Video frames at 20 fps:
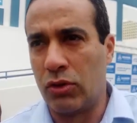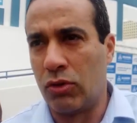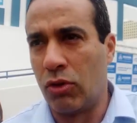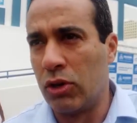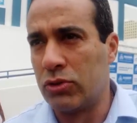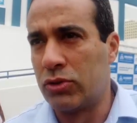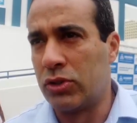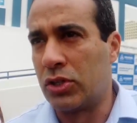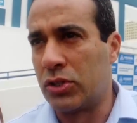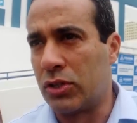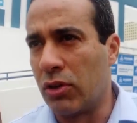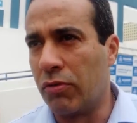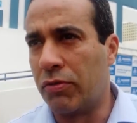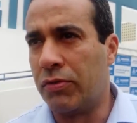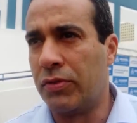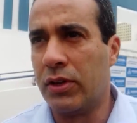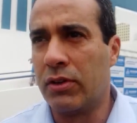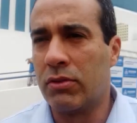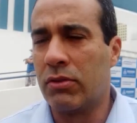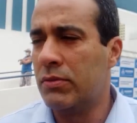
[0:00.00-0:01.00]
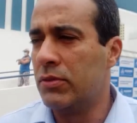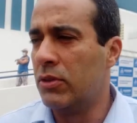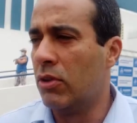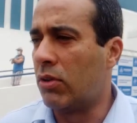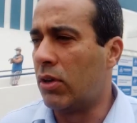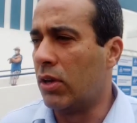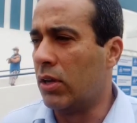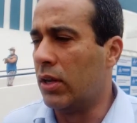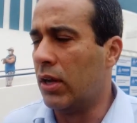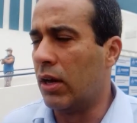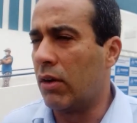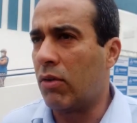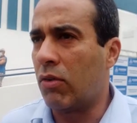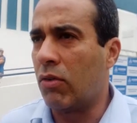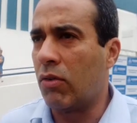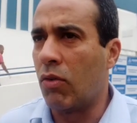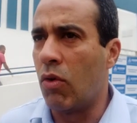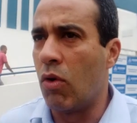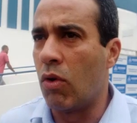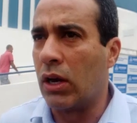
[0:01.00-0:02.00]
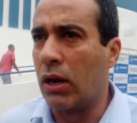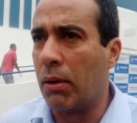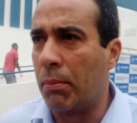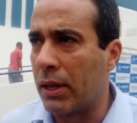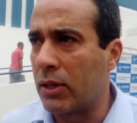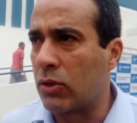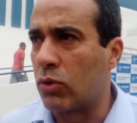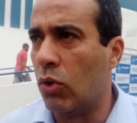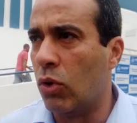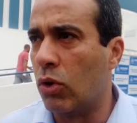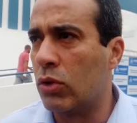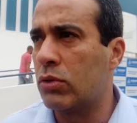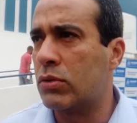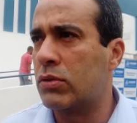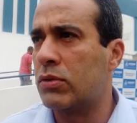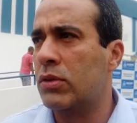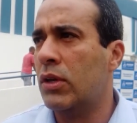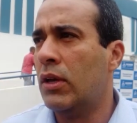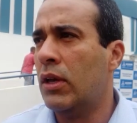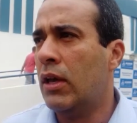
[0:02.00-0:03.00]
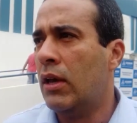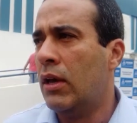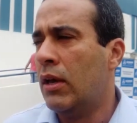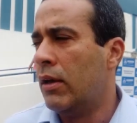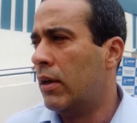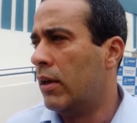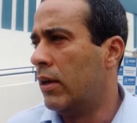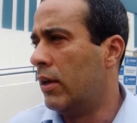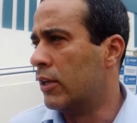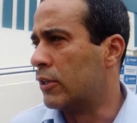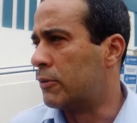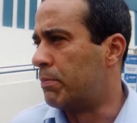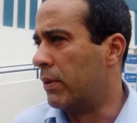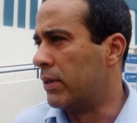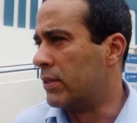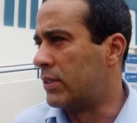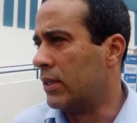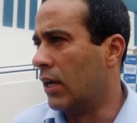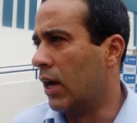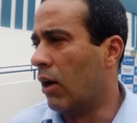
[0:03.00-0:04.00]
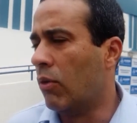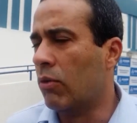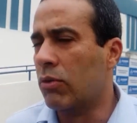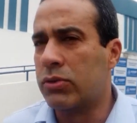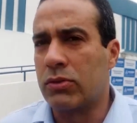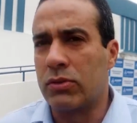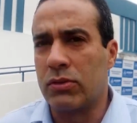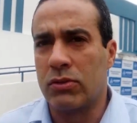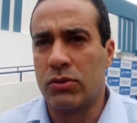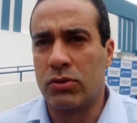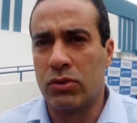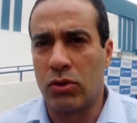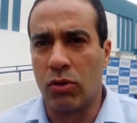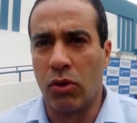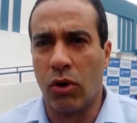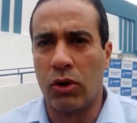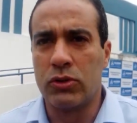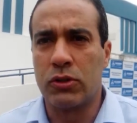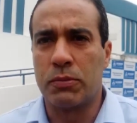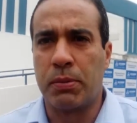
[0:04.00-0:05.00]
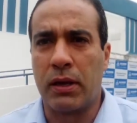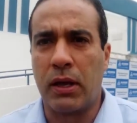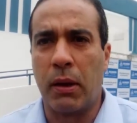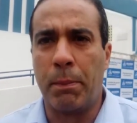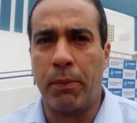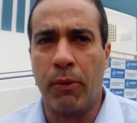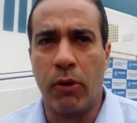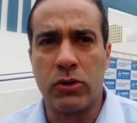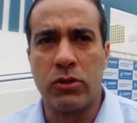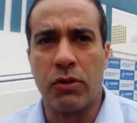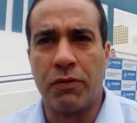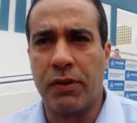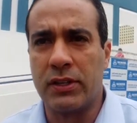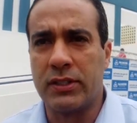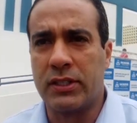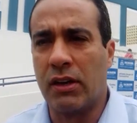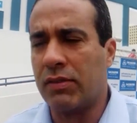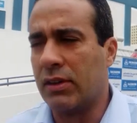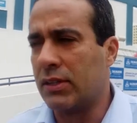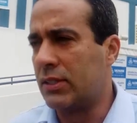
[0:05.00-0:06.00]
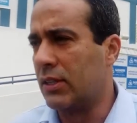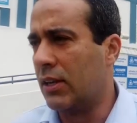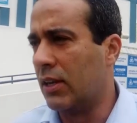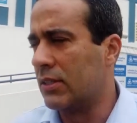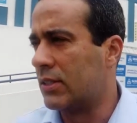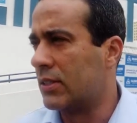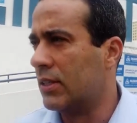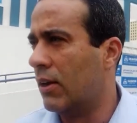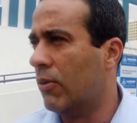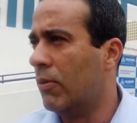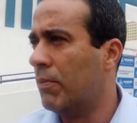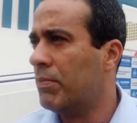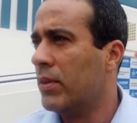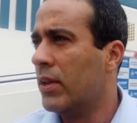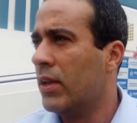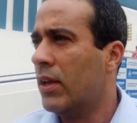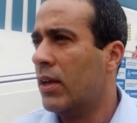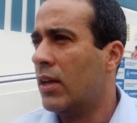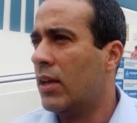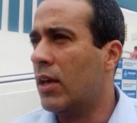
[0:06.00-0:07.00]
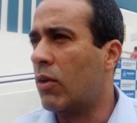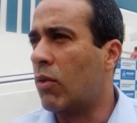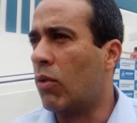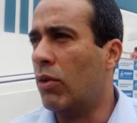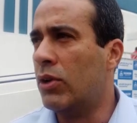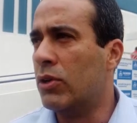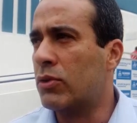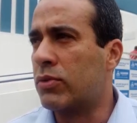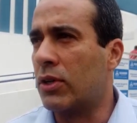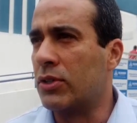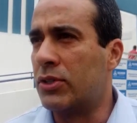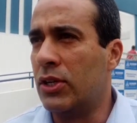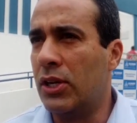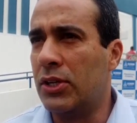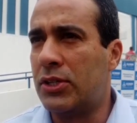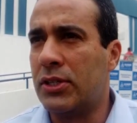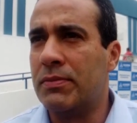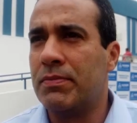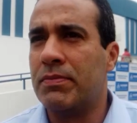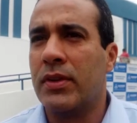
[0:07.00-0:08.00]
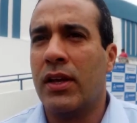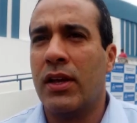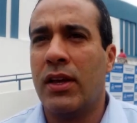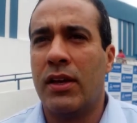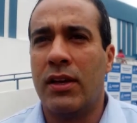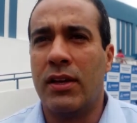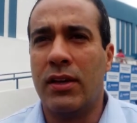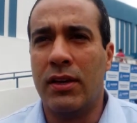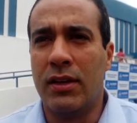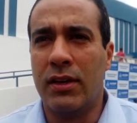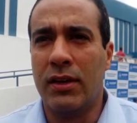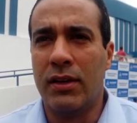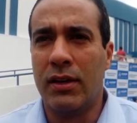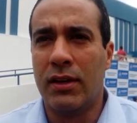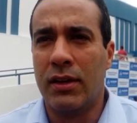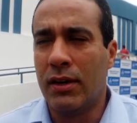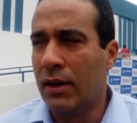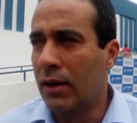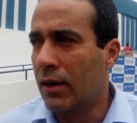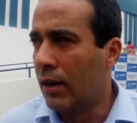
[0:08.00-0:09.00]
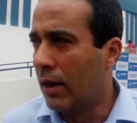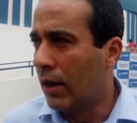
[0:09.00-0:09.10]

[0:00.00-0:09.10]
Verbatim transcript: os idosos já estão vindo e eu queria conclamar todos, em especial os, os idosos, para que possam fazer a vacinação e com isso a gente ir